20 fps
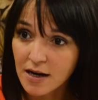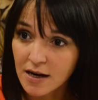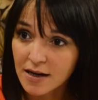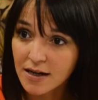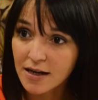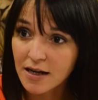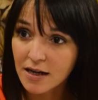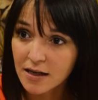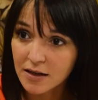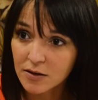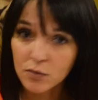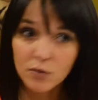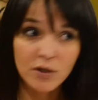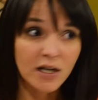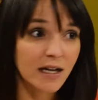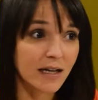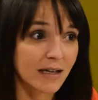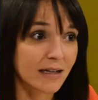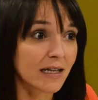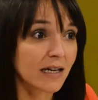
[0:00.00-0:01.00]
la
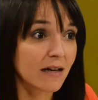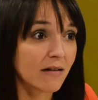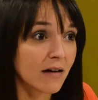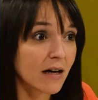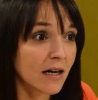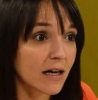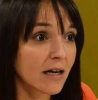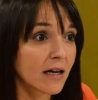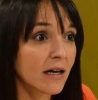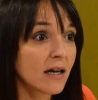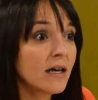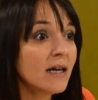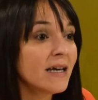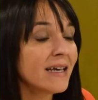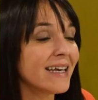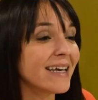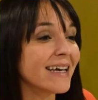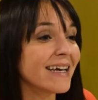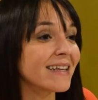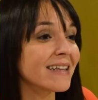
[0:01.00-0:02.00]
legislatura que trabaje
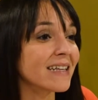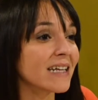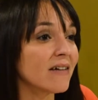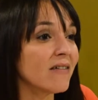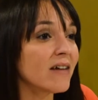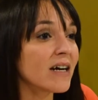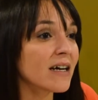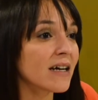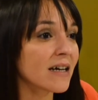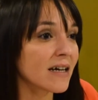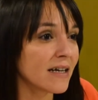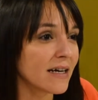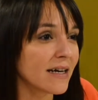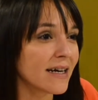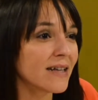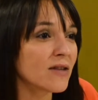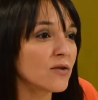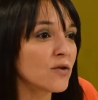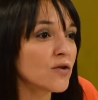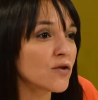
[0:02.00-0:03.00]
y que trabaje
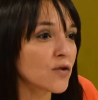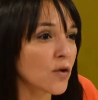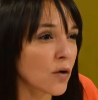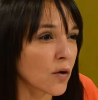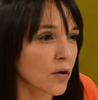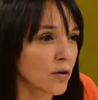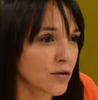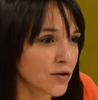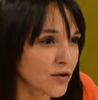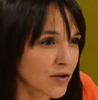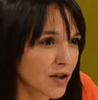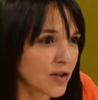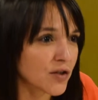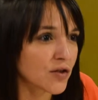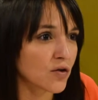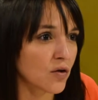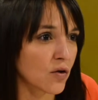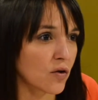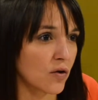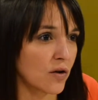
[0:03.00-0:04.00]
generando estos
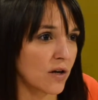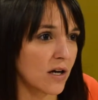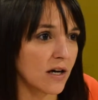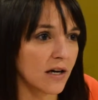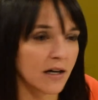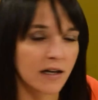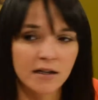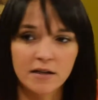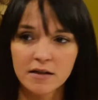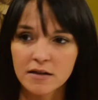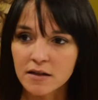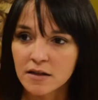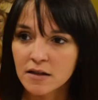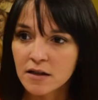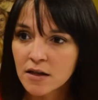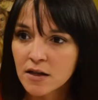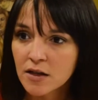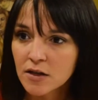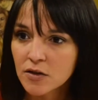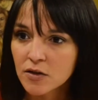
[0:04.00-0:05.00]
consensos con la gente,
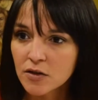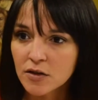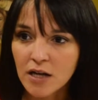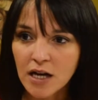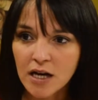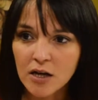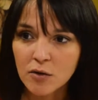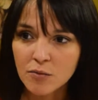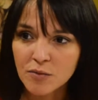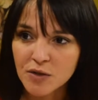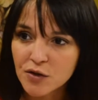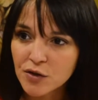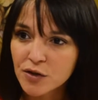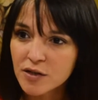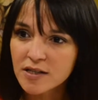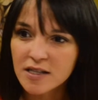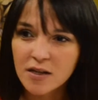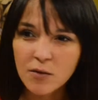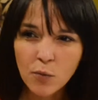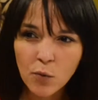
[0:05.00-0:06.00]
donde las
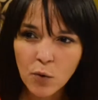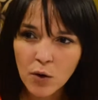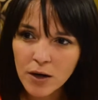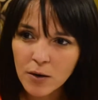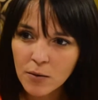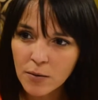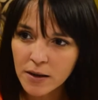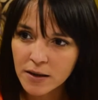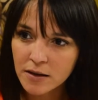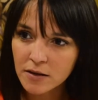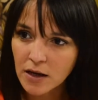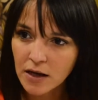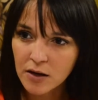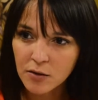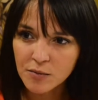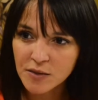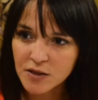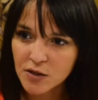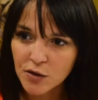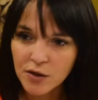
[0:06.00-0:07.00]
comisiones se vuelvan, las
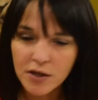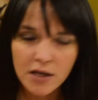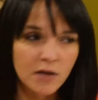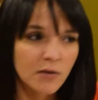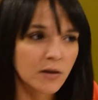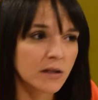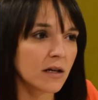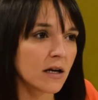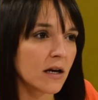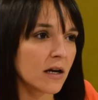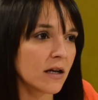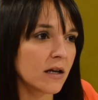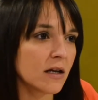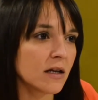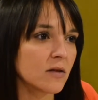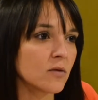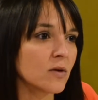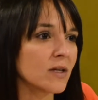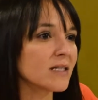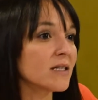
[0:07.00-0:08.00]
comisiones de debate de la
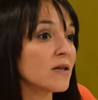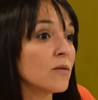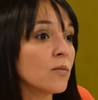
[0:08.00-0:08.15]
legislatura se